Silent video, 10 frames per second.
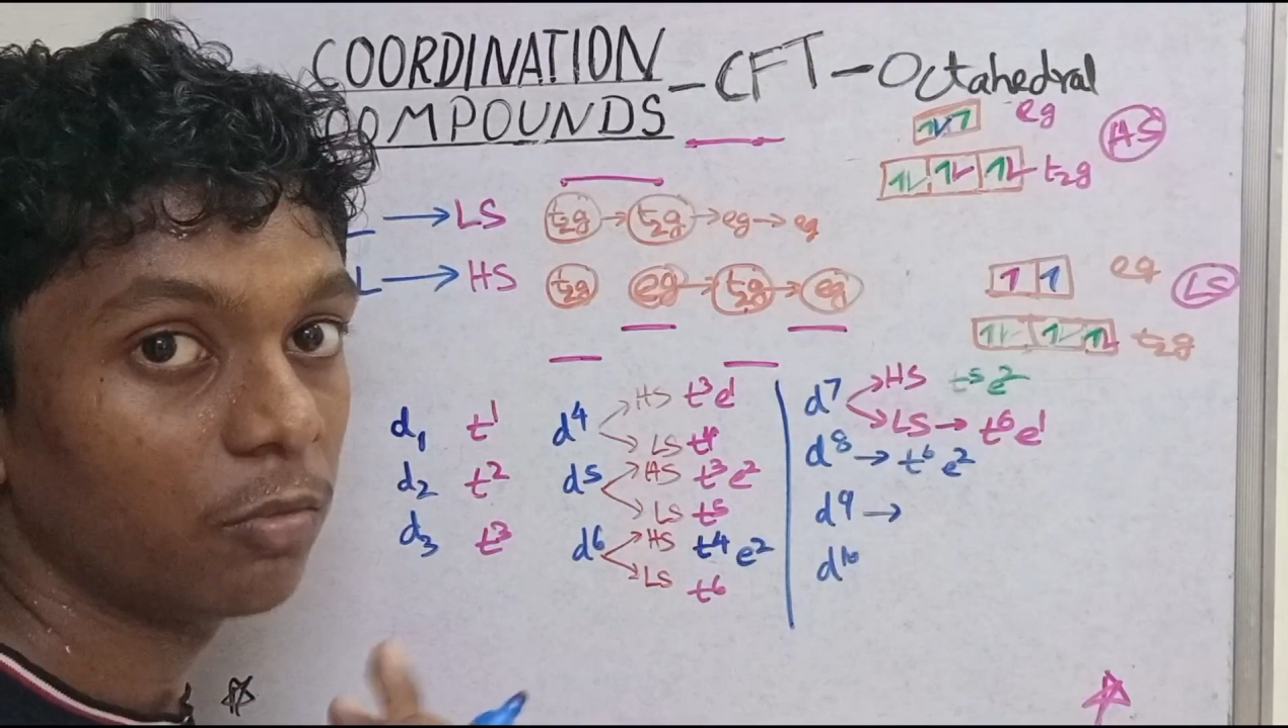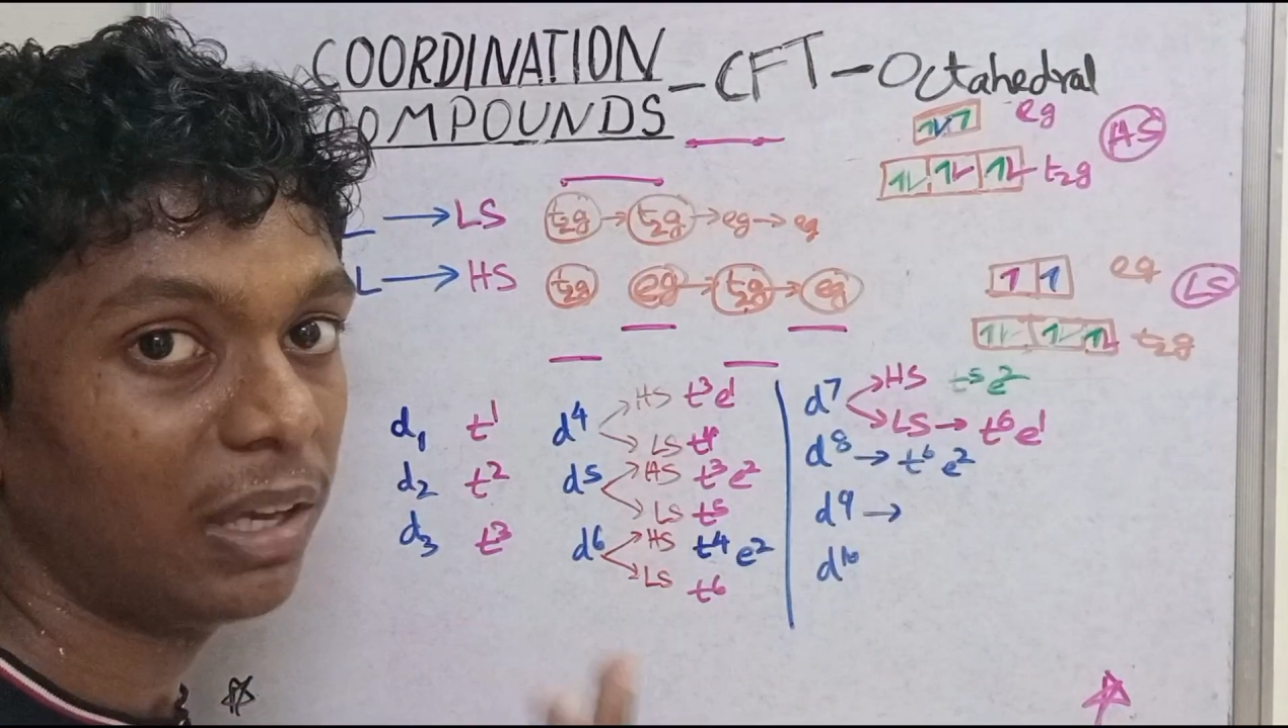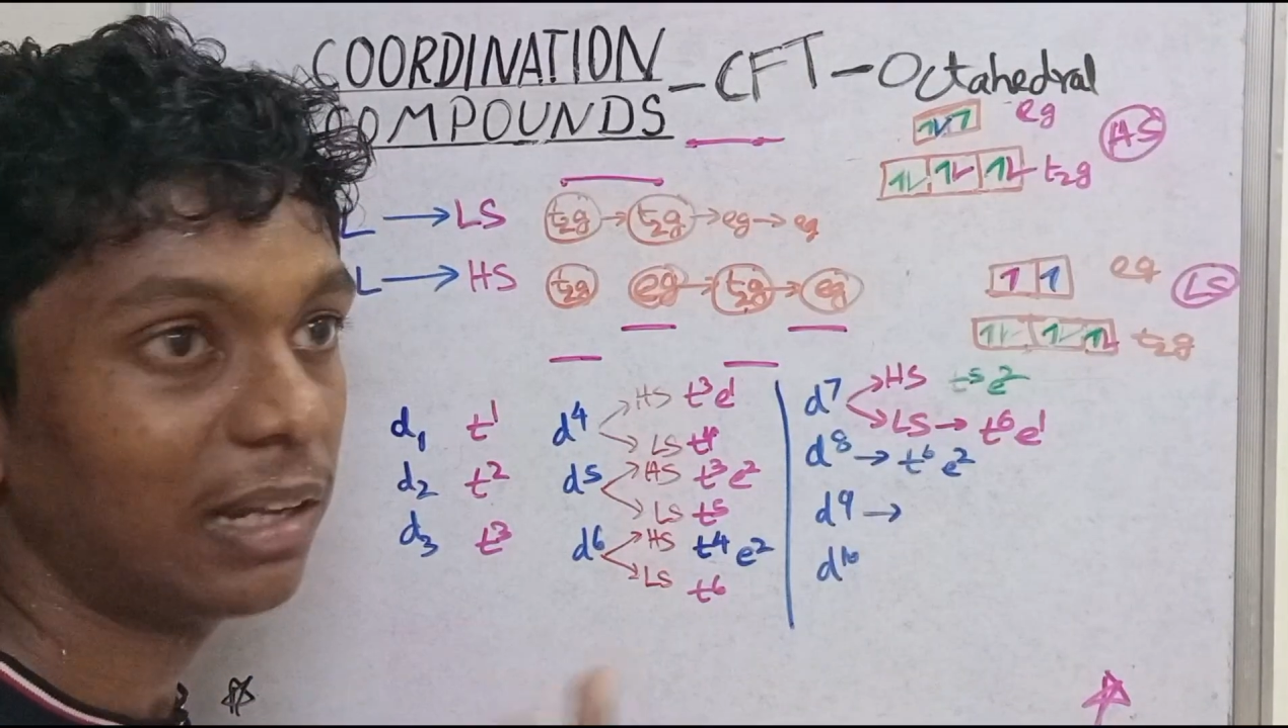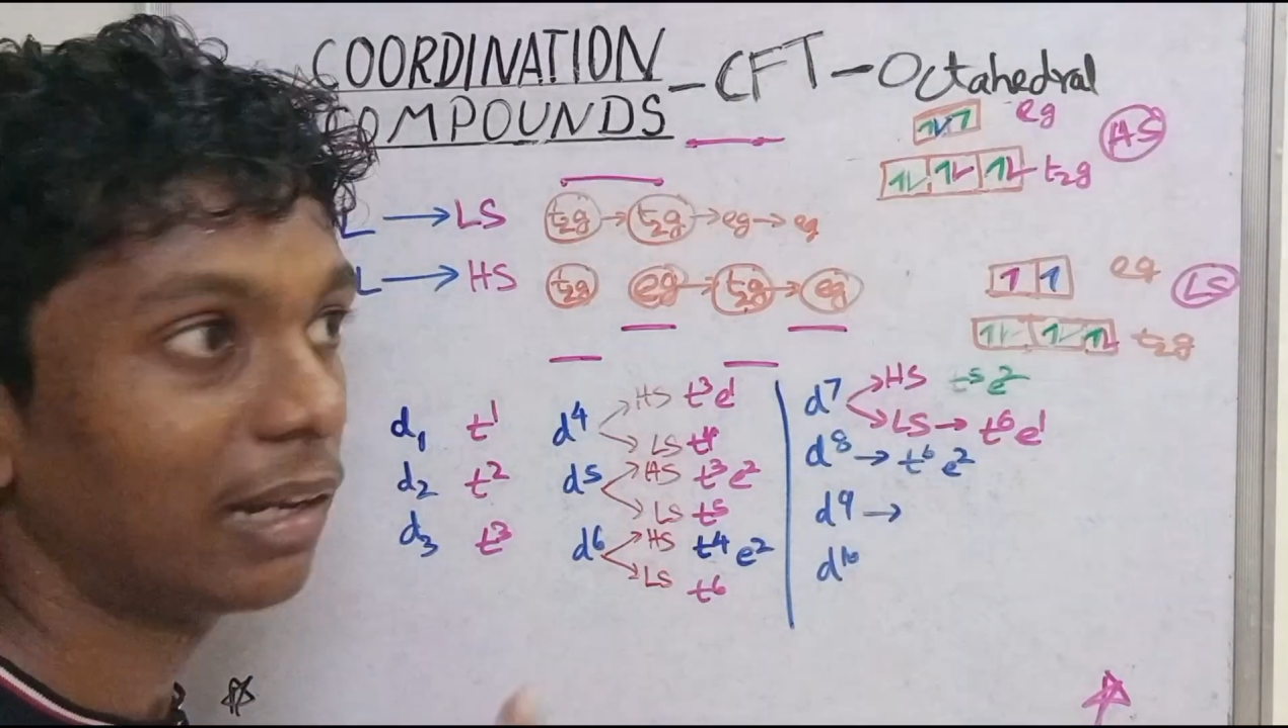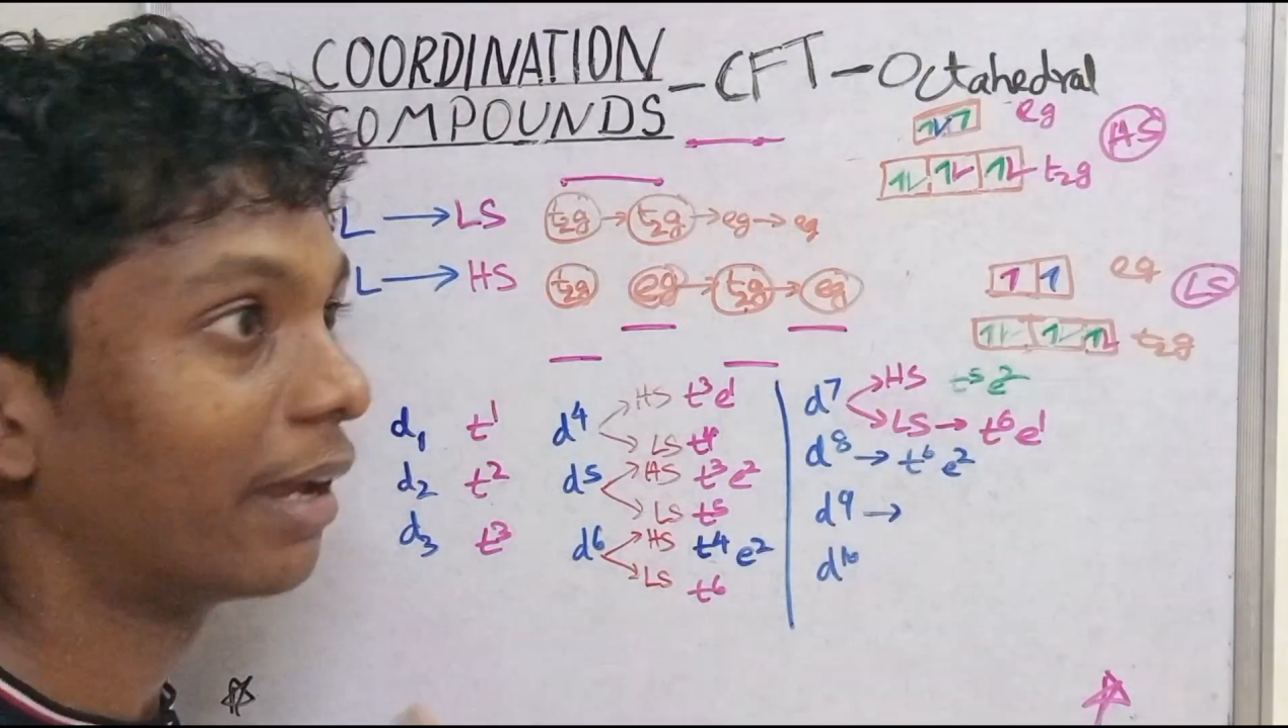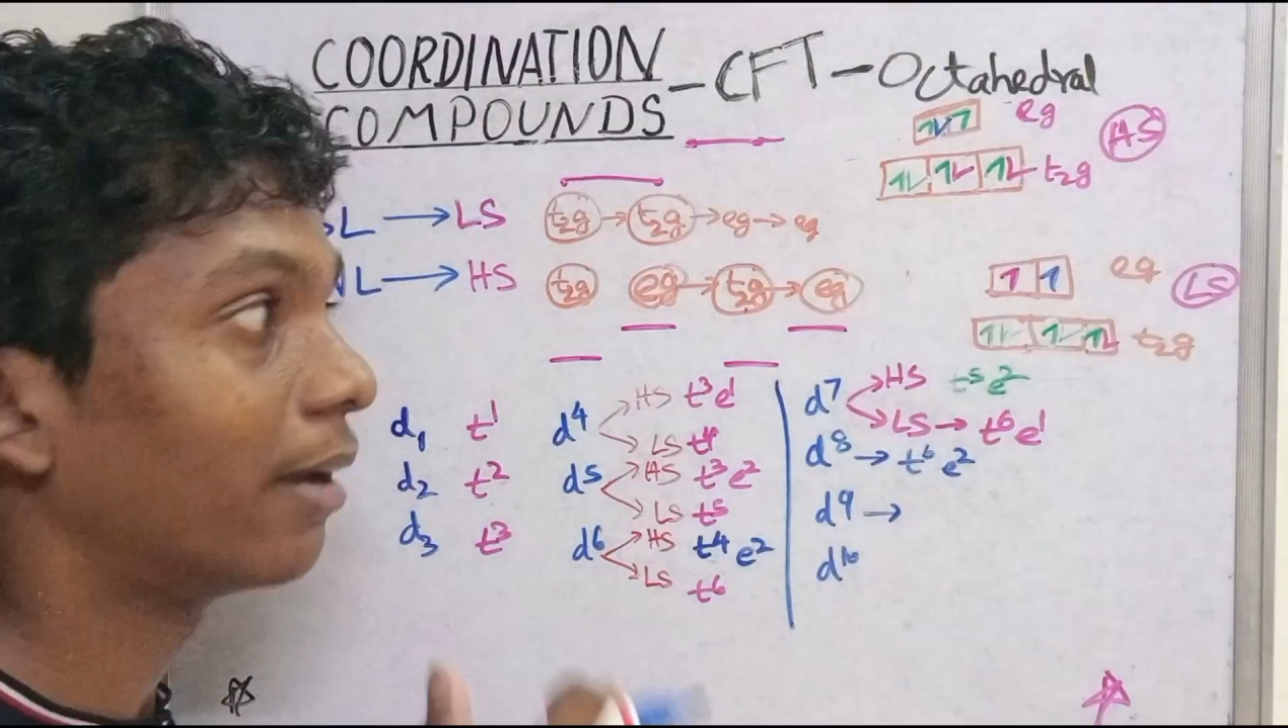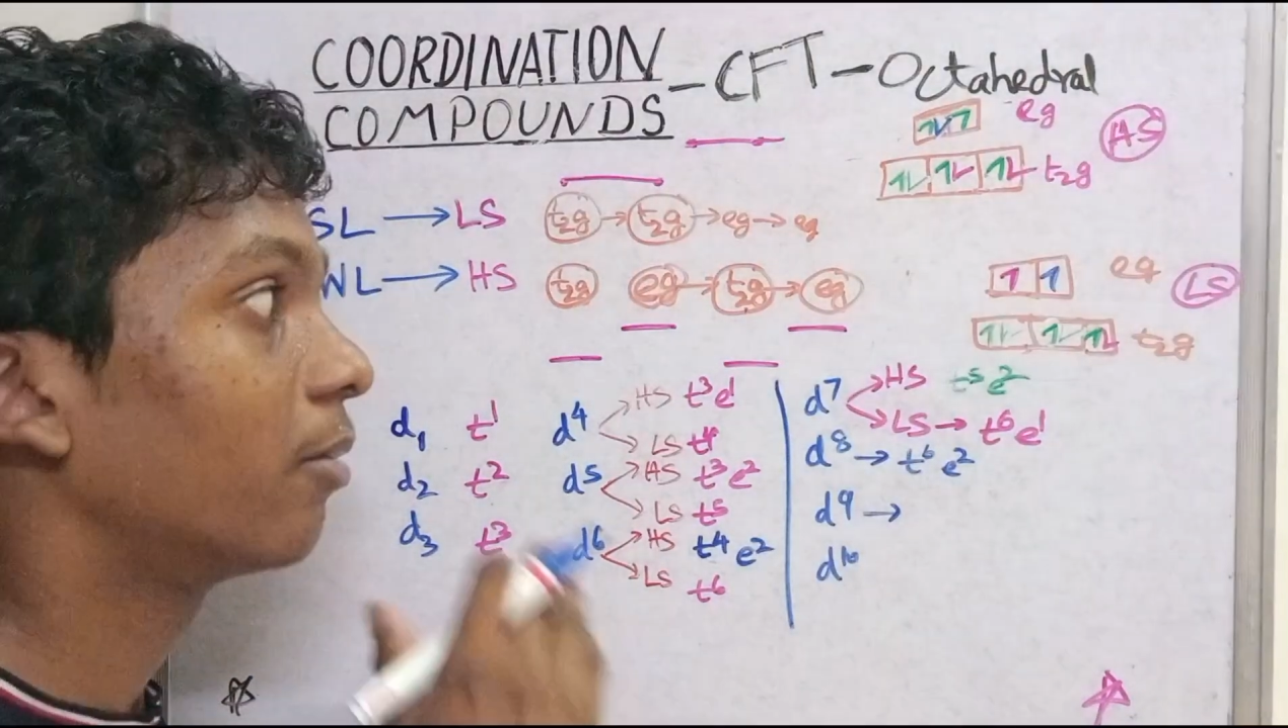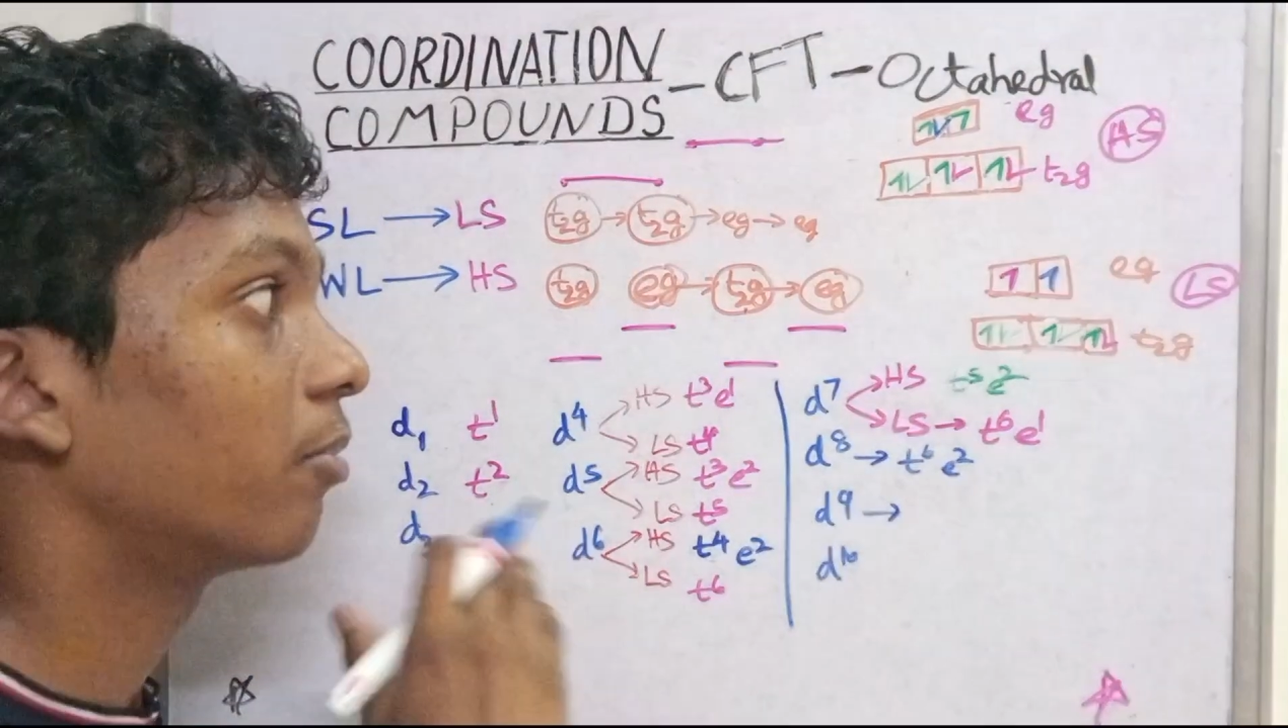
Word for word: வீக்லி கேம்